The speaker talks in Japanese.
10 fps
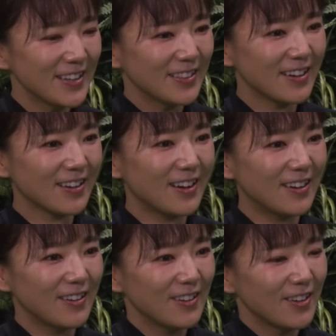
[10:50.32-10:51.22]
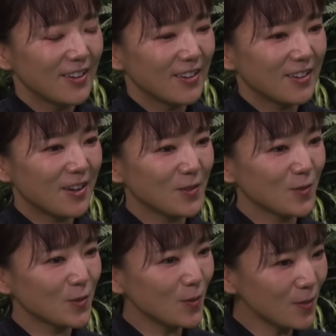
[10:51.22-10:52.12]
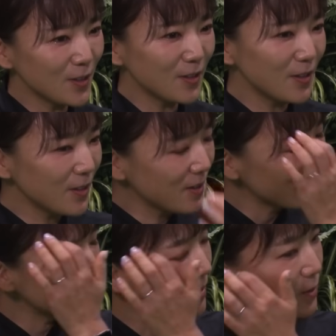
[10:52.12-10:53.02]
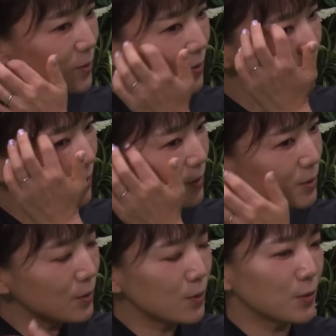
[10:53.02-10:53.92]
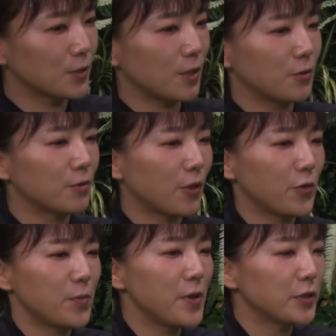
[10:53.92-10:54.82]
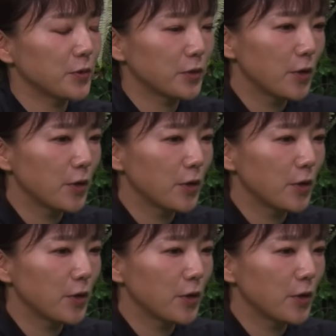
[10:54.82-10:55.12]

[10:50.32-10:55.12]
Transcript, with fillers: なんかそんなに苦労してるっていうイメージは